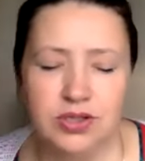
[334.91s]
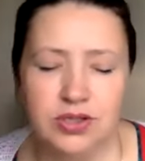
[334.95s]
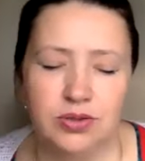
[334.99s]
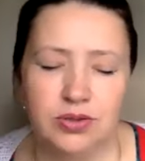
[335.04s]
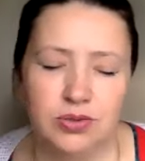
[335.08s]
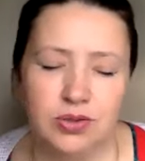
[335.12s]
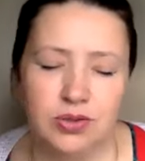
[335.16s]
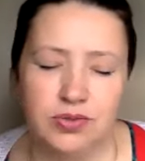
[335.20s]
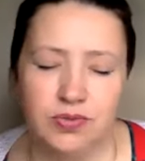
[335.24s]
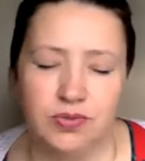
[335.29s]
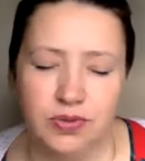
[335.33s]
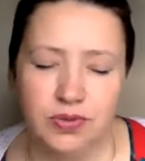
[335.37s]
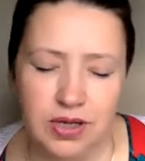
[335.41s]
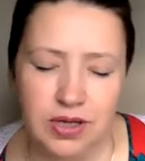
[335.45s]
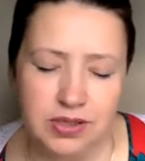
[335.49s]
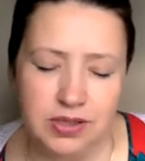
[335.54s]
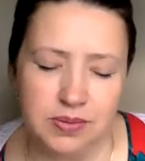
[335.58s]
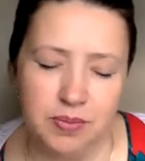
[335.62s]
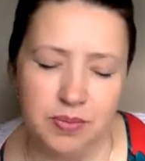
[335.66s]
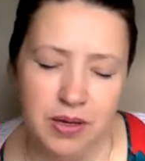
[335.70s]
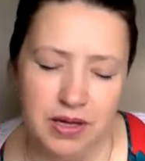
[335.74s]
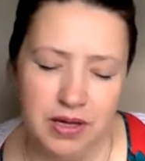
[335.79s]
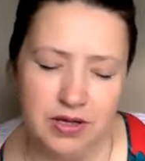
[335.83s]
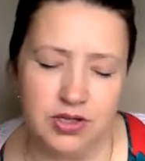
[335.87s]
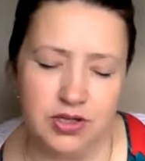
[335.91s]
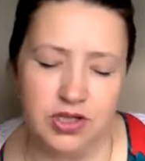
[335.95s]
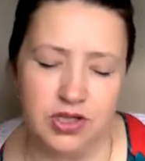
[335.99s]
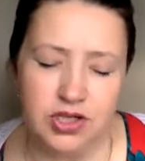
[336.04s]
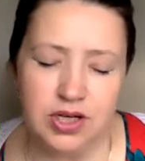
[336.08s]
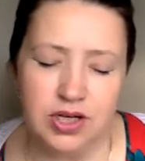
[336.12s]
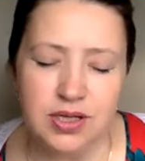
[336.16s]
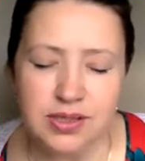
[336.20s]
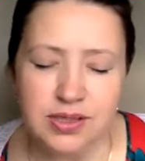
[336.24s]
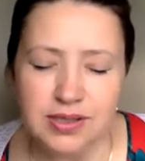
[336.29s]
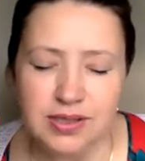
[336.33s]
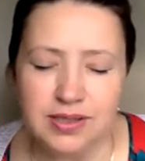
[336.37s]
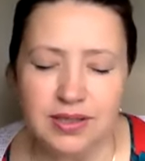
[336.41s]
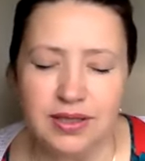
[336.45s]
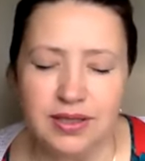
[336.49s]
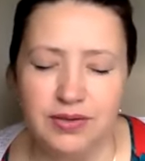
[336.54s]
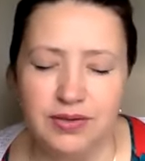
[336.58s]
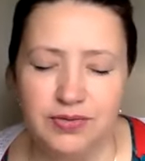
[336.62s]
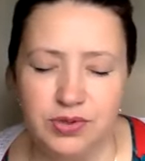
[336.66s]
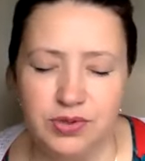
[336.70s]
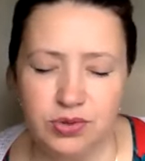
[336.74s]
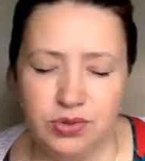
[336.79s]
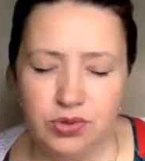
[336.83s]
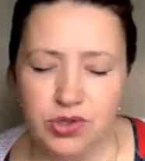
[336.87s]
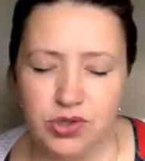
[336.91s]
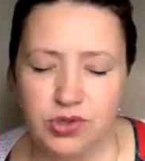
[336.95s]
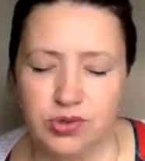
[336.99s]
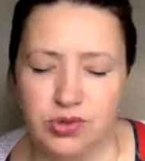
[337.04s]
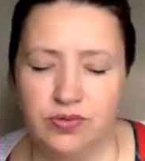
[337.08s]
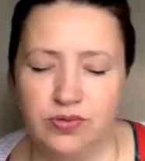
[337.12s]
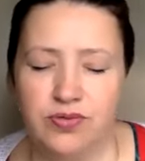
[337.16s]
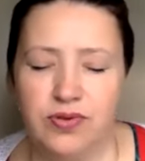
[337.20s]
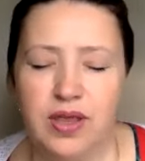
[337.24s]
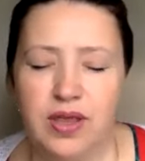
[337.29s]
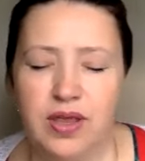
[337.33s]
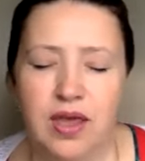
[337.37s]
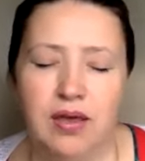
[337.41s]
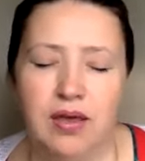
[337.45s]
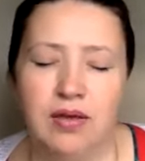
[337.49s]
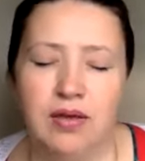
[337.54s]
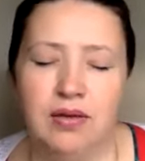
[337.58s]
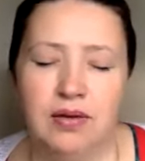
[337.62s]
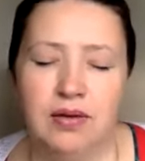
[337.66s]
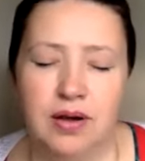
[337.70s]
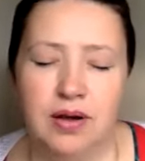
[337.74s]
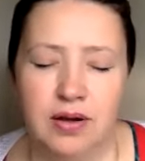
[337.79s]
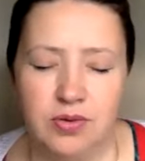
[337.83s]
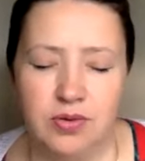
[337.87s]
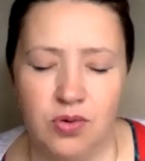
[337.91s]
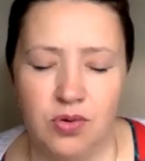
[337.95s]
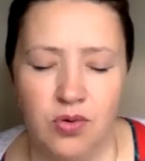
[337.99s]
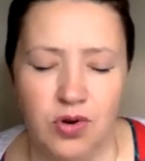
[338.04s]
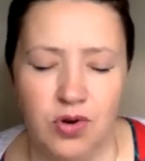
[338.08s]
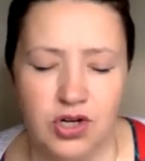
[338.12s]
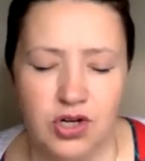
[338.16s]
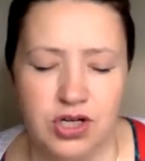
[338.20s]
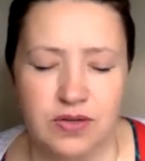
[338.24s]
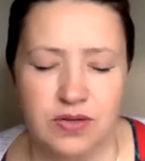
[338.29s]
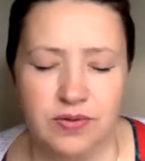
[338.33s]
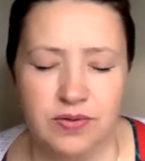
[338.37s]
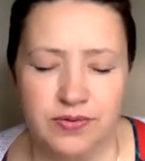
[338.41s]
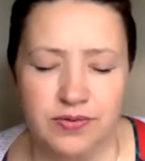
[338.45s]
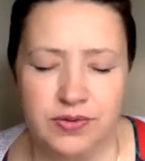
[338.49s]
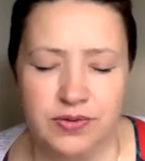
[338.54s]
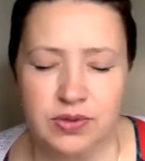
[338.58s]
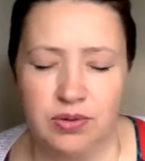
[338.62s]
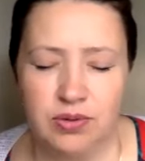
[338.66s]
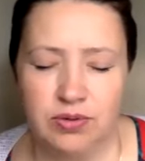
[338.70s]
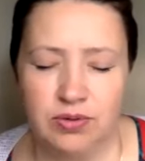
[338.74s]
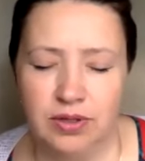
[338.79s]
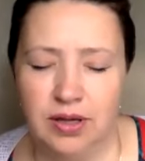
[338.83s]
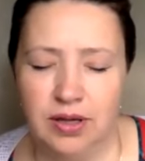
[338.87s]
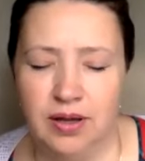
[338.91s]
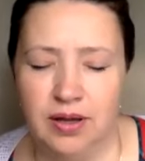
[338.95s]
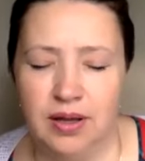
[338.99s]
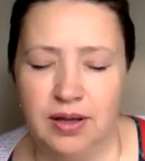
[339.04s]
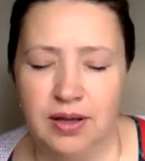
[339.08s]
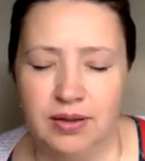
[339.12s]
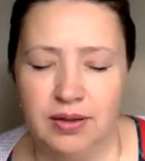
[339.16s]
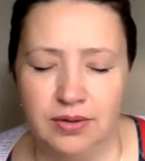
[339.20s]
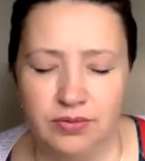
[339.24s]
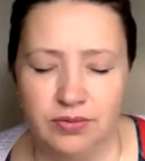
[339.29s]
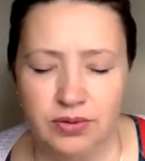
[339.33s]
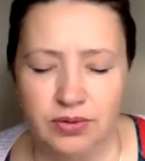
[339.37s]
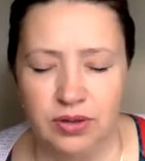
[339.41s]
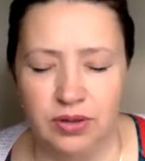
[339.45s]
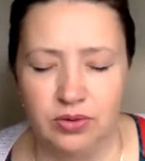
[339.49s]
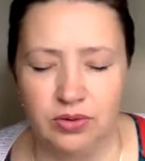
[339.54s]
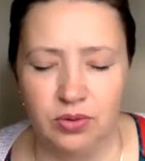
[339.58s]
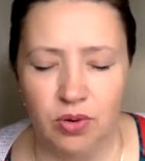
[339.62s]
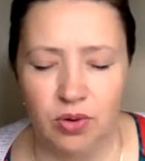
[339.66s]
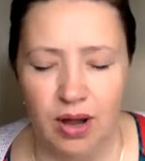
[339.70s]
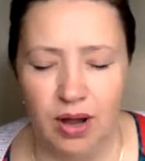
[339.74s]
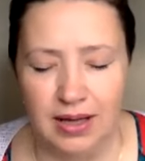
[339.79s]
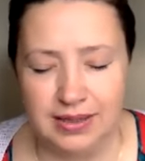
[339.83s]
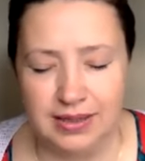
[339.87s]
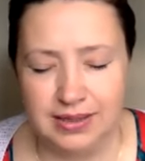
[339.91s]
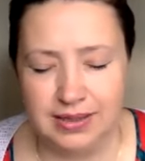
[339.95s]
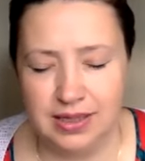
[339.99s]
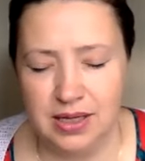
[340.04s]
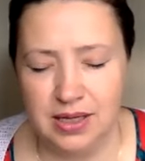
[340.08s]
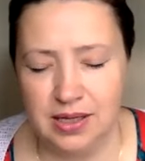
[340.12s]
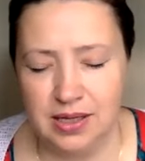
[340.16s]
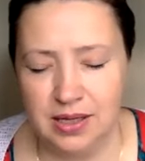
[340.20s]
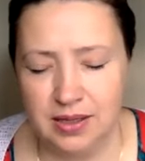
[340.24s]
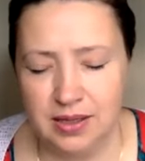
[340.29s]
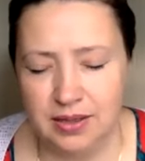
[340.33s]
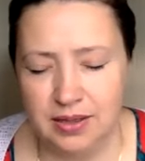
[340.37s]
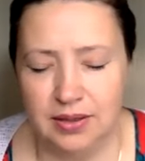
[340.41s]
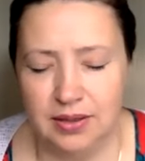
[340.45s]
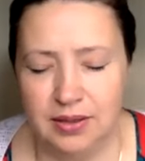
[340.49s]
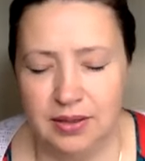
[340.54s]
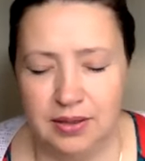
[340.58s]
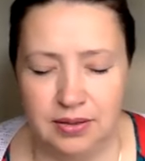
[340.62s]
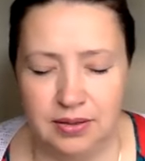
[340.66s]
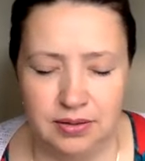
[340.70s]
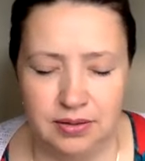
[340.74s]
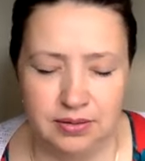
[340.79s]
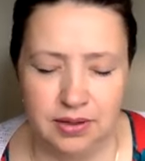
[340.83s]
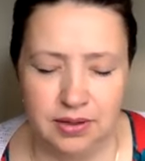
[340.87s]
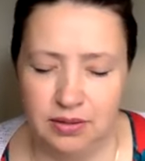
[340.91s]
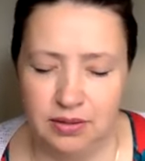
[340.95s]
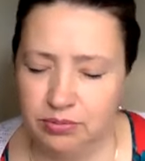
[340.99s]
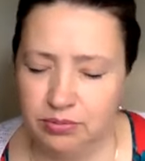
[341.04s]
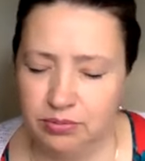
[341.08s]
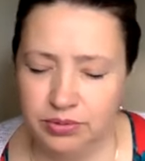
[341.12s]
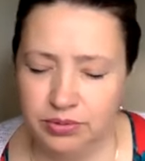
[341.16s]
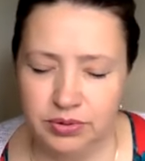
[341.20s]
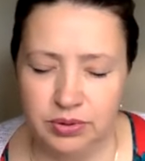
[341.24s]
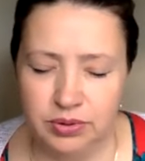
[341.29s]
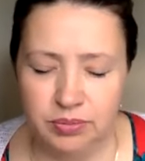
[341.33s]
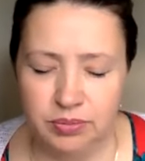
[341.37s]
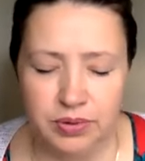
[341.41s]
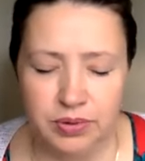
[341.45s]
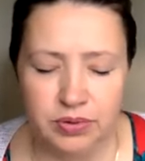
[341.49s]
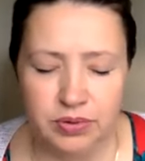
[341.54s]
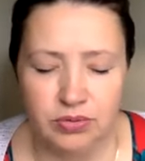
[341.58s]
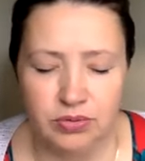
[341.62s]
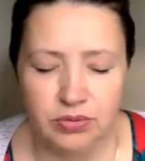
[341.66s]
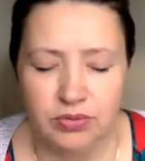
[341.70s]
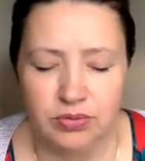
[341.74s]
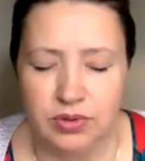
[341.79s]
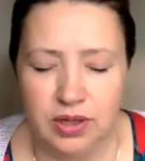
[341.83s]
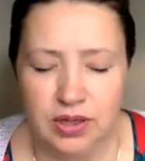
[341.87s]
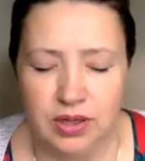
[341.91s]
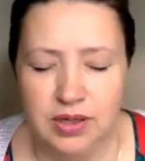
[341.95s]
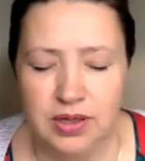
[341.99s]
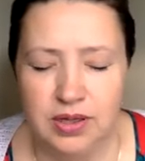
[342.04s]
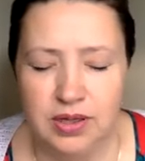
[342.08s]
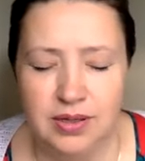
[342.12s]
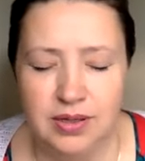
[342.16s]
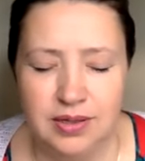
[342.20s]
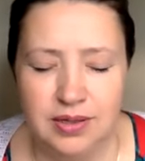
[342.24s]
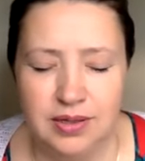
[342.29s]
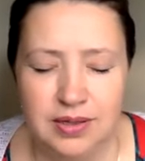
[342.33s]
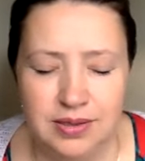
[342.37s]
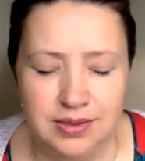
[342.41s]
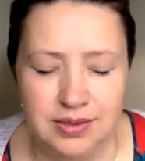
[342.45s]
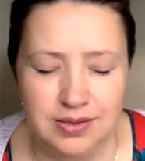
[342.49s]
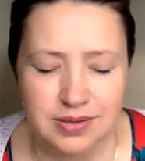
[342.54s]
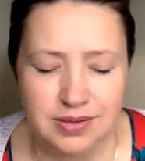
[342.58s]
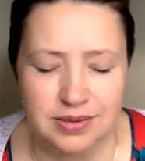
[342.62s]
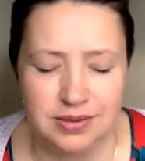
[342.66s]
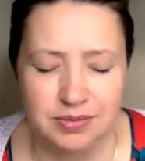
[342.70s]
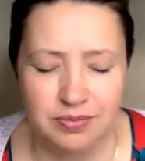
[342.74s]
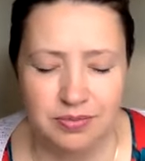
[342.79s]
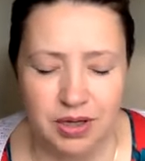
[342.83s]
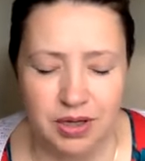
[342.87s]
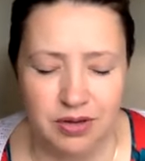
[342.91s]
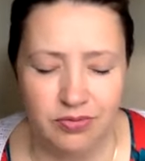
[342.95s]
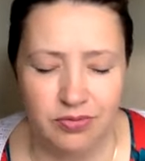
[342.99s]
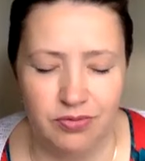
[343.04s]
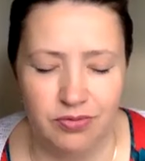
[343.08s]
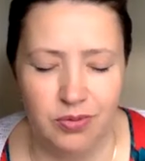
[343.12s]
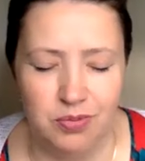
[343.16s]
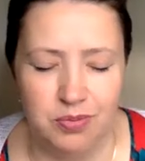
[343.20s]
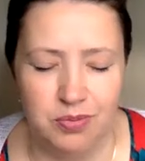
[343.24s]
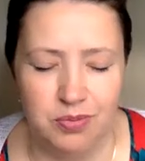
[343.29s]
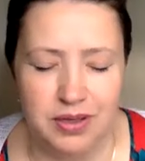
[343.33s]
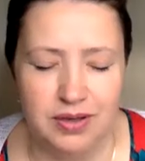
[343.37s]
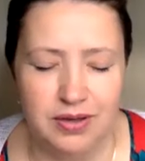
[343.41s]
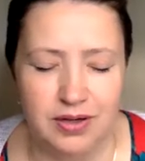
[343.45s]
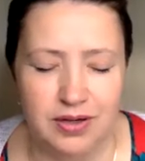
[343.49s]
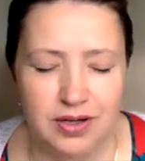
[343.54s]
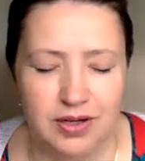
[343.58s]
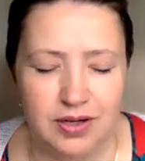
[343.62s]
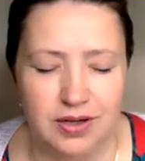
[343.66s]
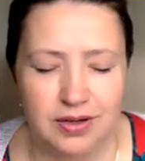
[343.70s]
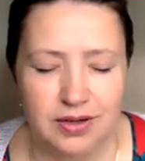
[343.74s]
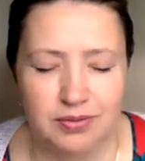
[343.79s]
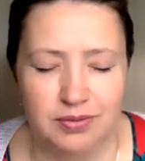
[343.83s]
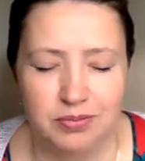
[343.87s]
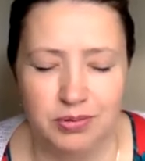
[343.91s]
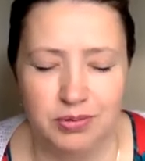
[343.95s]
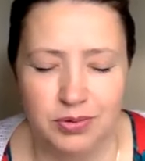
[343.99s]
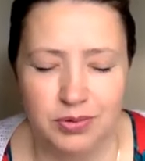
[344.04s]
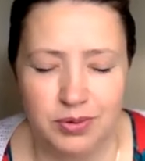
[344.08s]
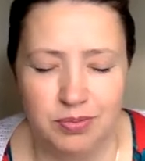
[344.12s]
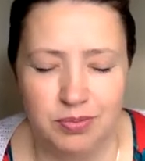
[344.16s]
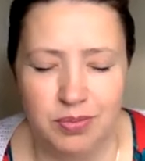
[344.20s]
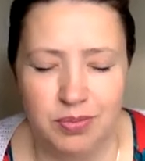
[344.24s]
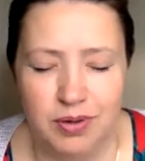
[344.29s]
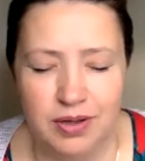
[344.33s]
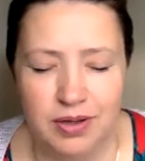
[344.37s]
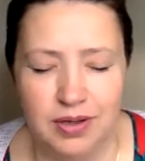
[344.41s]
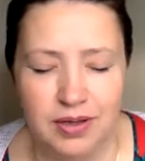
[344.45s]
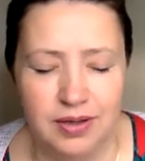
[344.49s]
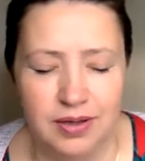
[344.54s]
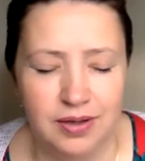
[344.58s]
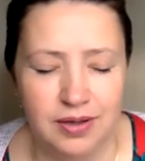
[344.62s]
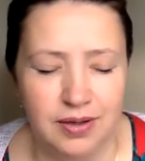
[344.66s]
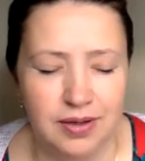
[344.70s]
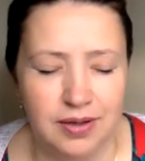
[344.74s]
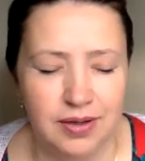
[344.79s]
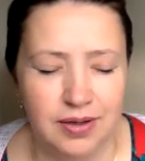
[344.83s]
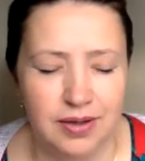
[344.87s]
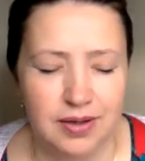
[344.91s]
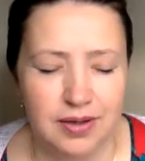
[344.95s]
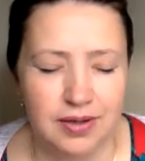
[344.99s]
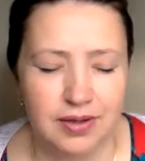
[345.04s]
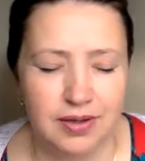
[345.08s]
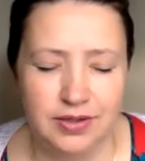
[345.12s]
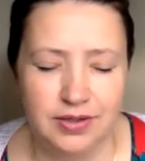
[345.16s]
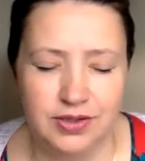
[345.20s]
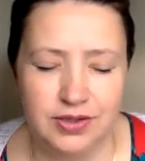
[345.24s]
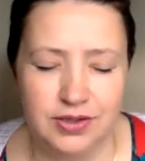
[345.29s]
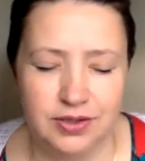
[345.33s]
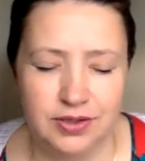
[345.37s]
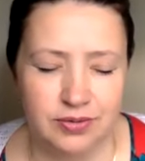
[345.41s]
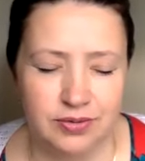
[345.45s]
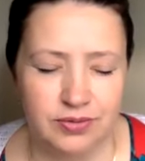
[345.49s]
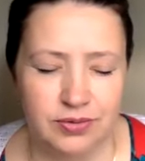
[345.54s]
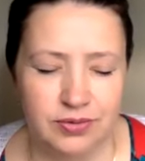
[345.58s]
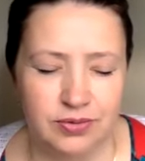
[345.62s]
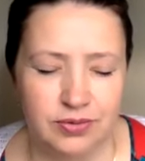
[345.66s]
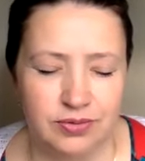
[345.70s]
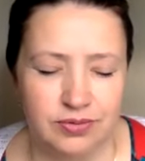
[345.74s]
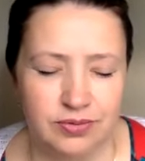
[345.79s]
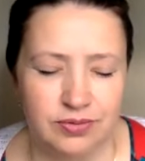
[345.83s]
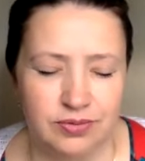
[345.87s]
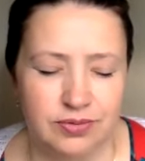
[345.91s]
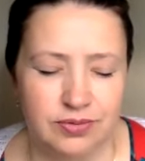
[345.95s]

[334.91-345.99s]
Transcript: То есть вот есть моя жизнь, и все, что в ней хорошего, и все, да, это вот одно. А деньги, это как, как будто бы, ну, вот они не из моего мира, как будто бы они где-то вот